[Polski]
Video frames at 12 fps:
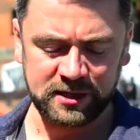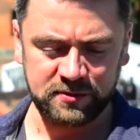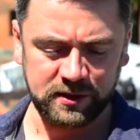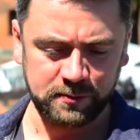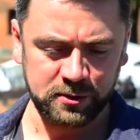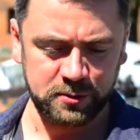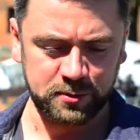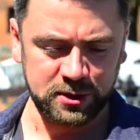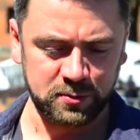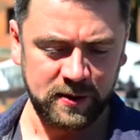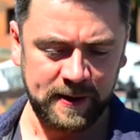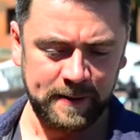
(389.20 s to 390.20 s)
ta świadomość
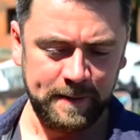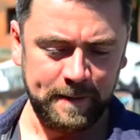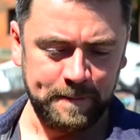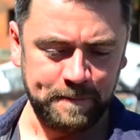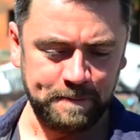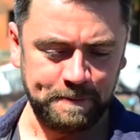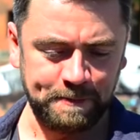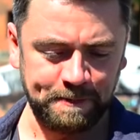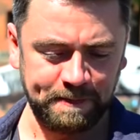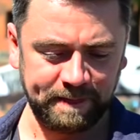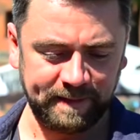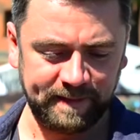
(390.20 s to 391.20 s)
przyszła podoba.
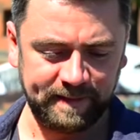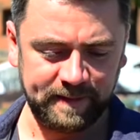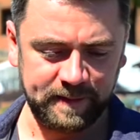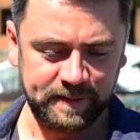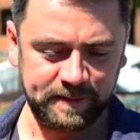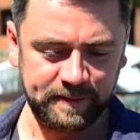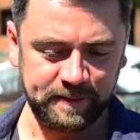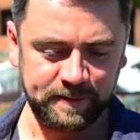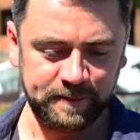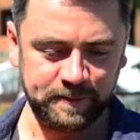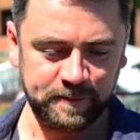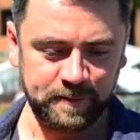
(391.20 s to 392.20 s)

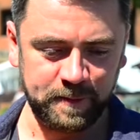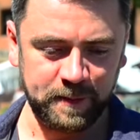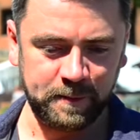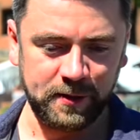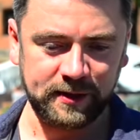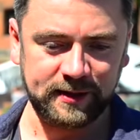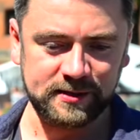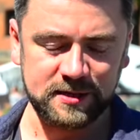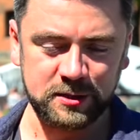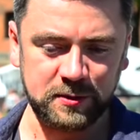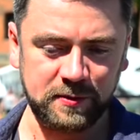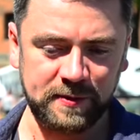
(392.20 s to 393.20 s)
Mm, po latach
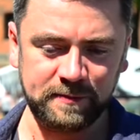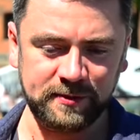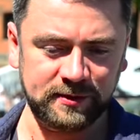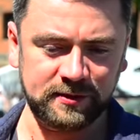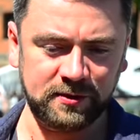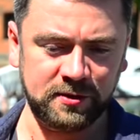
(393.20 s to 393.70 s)
zacząłem y,